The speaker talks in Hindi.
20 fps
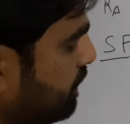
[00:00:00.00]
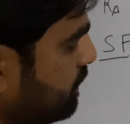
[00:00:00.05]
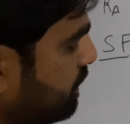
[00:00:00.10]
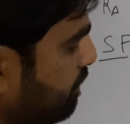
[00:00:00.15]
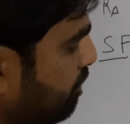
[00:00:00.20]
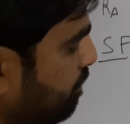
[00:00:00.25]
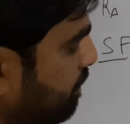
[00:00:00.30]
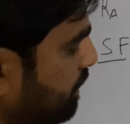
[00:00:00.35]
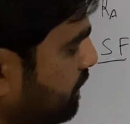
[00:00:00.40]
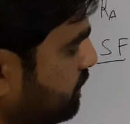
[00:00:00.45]

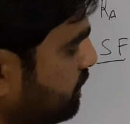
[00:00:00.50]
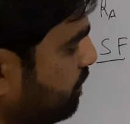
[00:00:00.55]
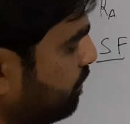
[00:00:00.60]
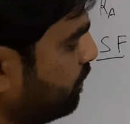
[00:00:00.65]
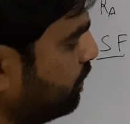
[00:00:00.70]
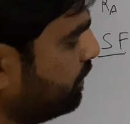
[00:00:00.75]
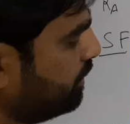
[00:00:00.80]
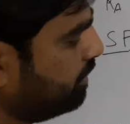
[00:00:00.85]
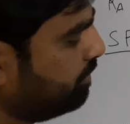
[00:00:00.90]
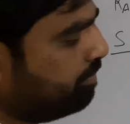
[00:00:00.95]
सिंपल
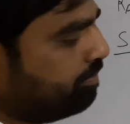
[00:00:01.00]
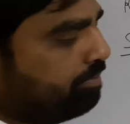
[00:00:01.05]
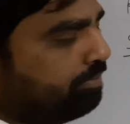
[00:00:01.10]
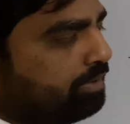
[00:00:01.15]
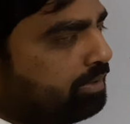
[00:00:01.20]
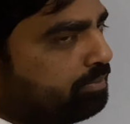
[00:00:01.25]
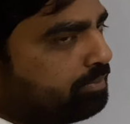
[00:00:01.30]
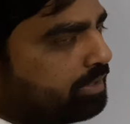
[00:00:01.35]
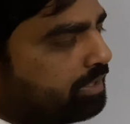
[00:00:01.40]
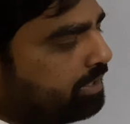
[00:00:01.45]
सपोर्टेड
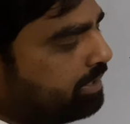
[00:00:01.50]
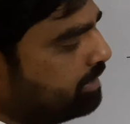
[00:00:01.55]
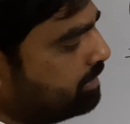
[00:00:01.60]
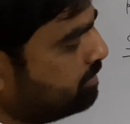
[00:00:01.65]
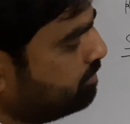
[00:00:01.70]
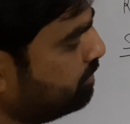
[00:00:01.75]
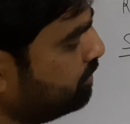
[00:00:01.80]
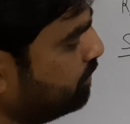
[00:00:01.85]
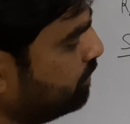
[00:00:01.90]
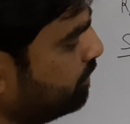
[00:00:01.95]
बीम के
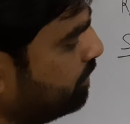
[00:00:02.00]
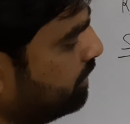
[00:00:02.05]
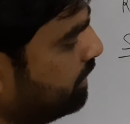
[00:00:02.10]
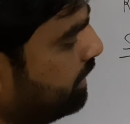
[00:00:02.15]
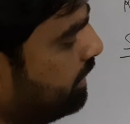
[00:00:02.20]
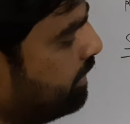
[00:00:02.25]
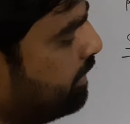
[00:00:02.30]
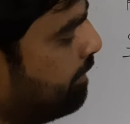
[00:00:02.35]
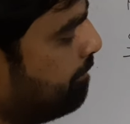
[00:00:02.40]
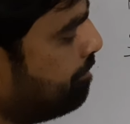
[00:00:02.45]
केस में हो
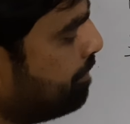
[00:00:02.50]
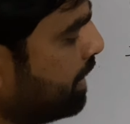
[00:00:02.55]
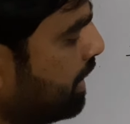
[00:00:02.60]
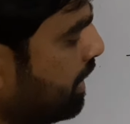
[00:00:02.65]
ठीक है